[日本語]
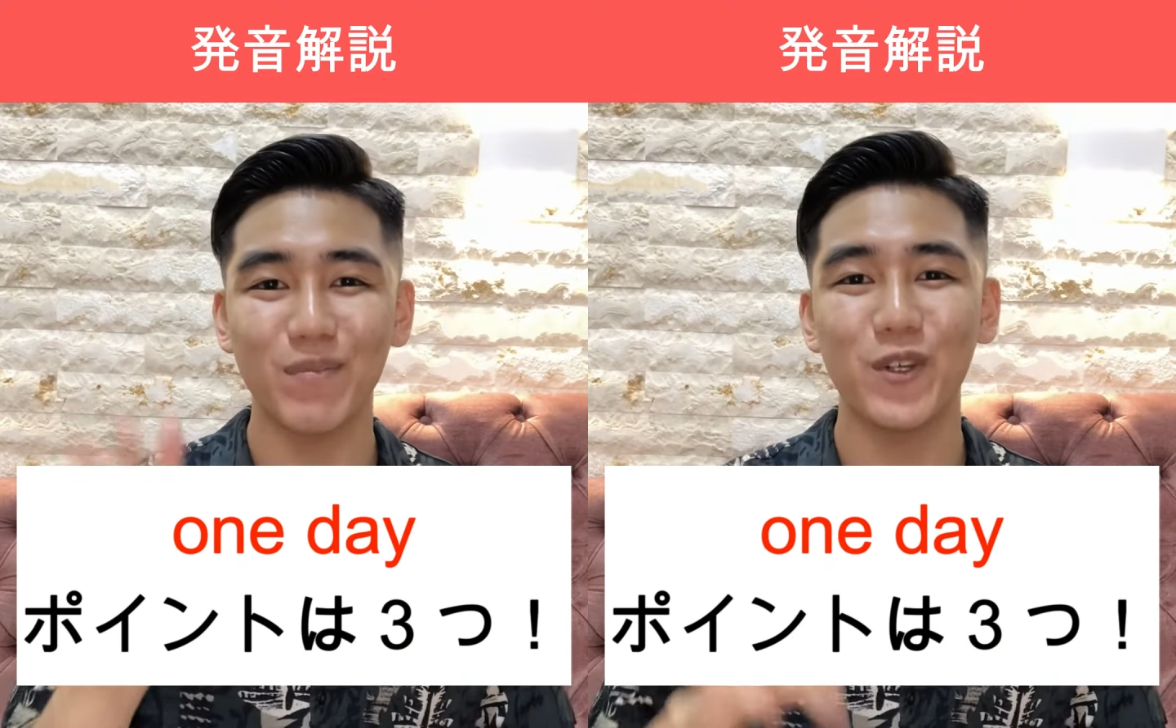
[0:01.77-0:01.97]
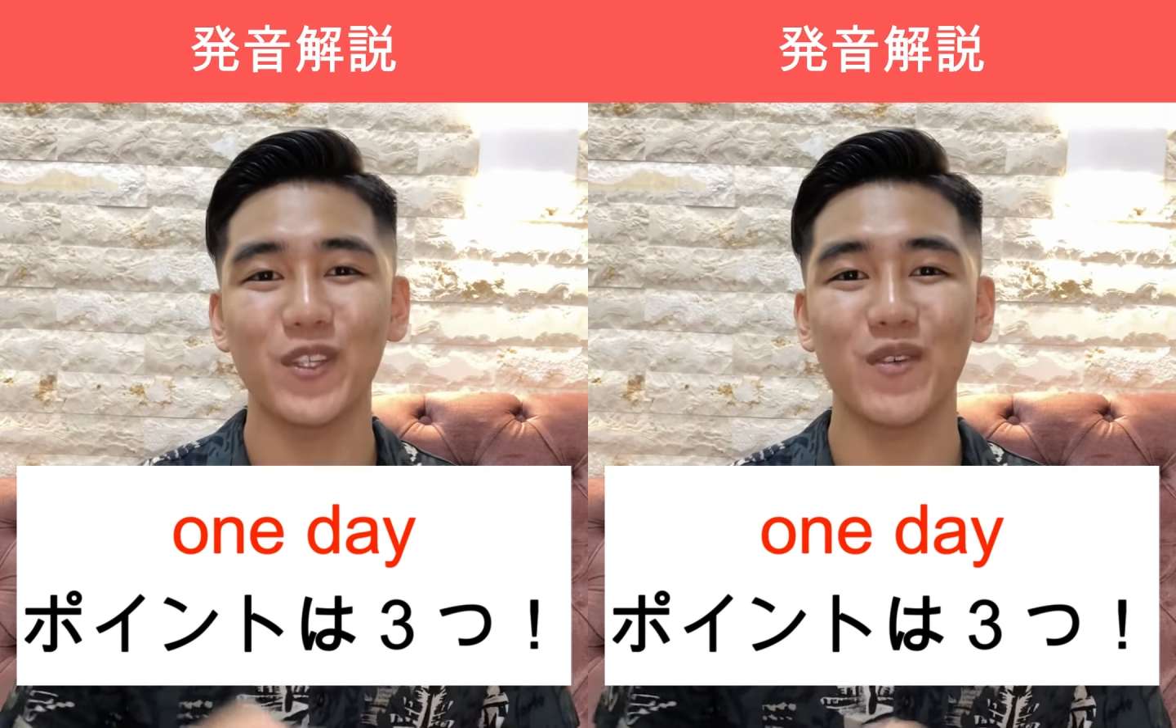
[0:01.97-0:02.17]

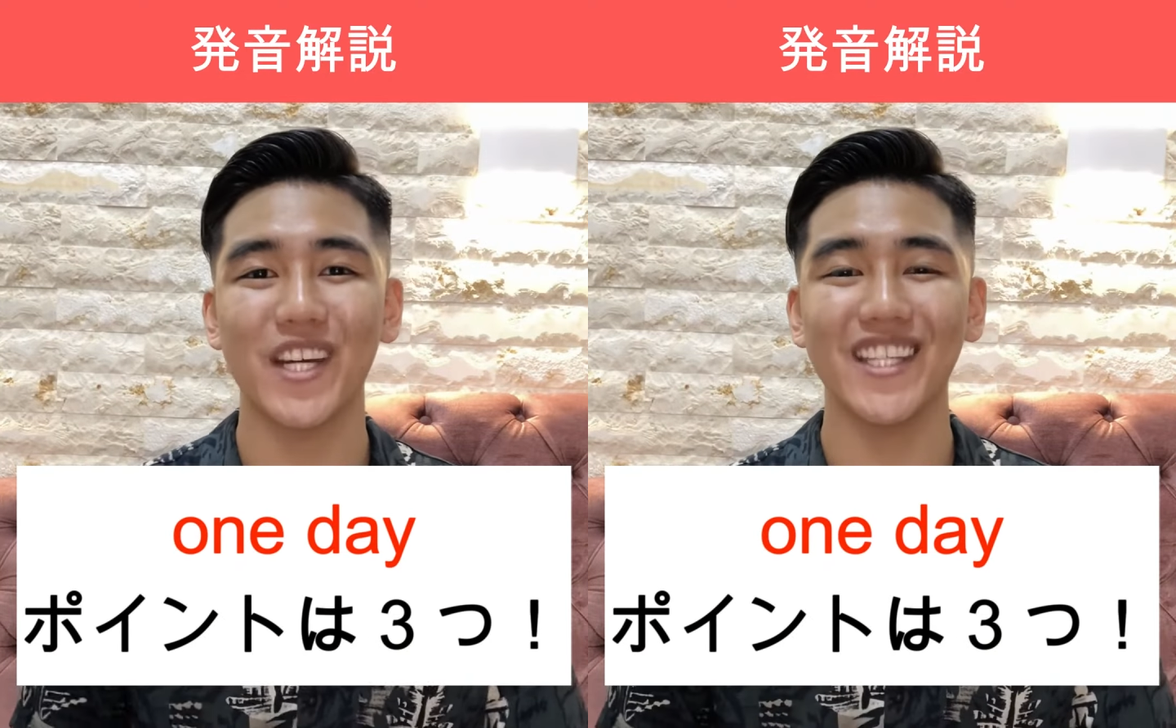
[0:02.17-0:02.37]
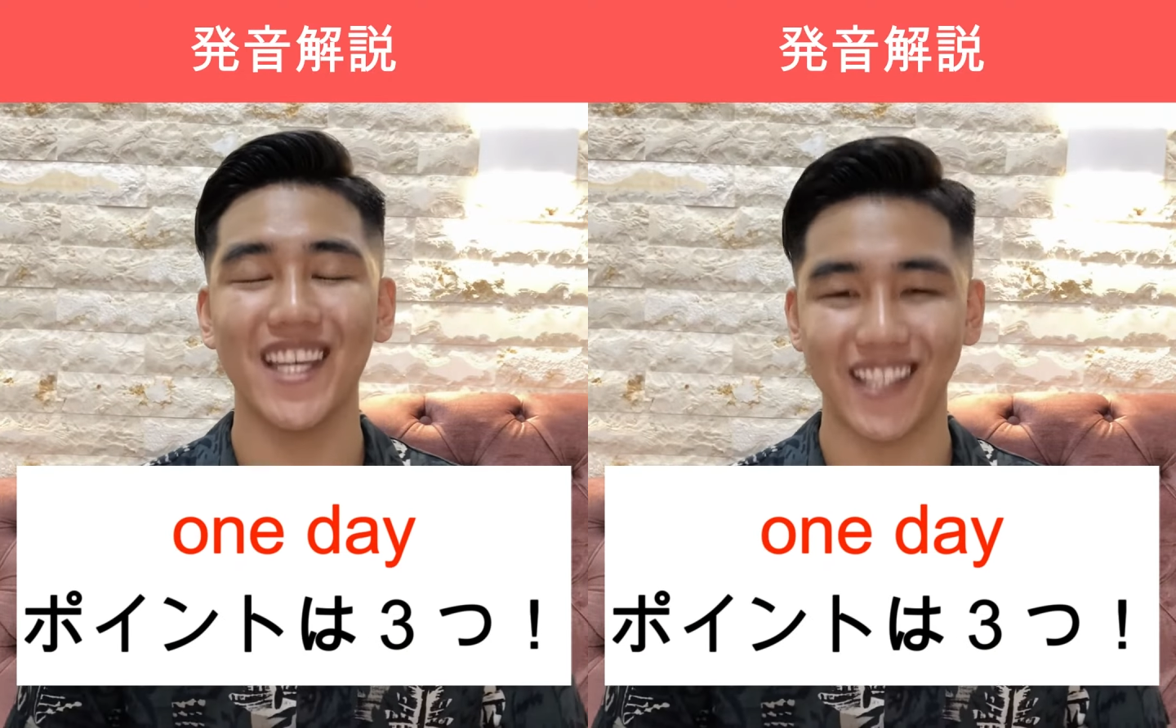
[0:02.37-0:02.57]
のポイントに
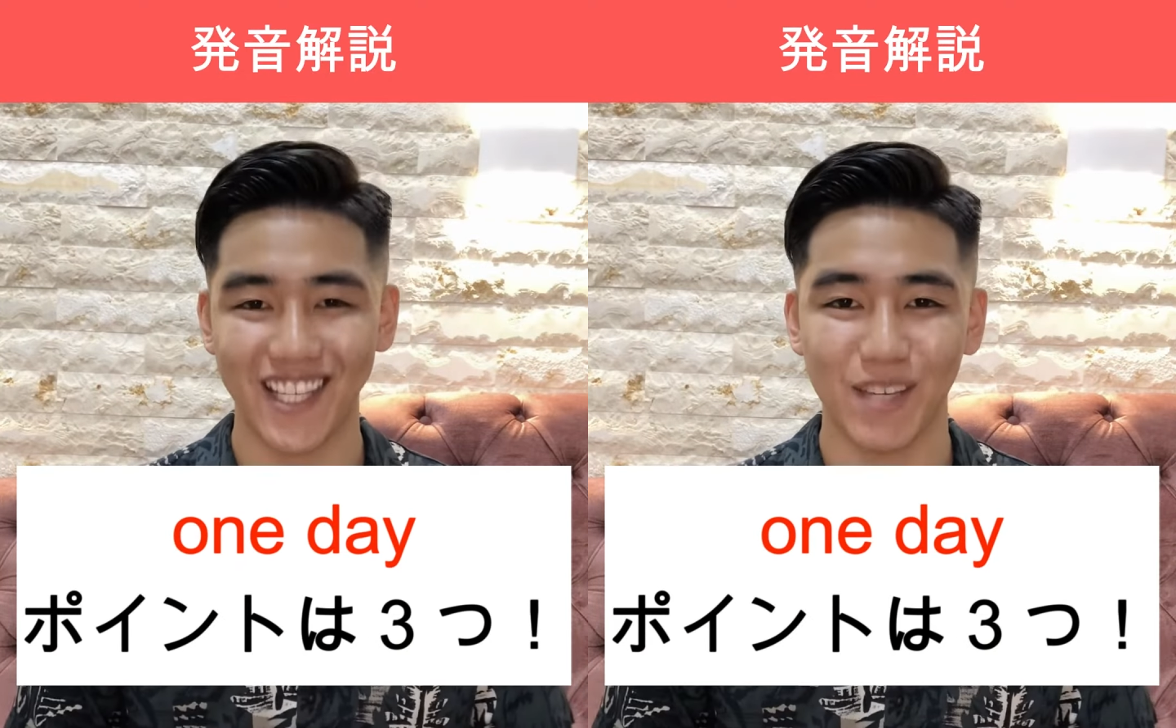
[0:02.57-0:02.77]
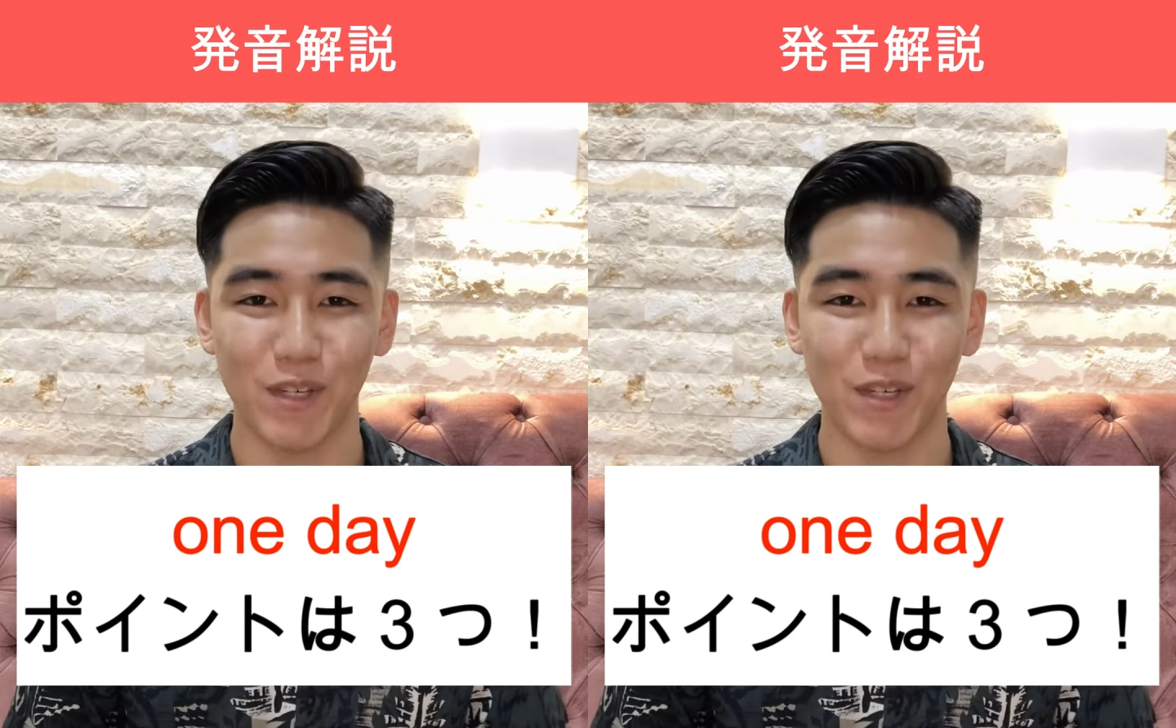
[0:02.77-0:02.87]
分けてやっていき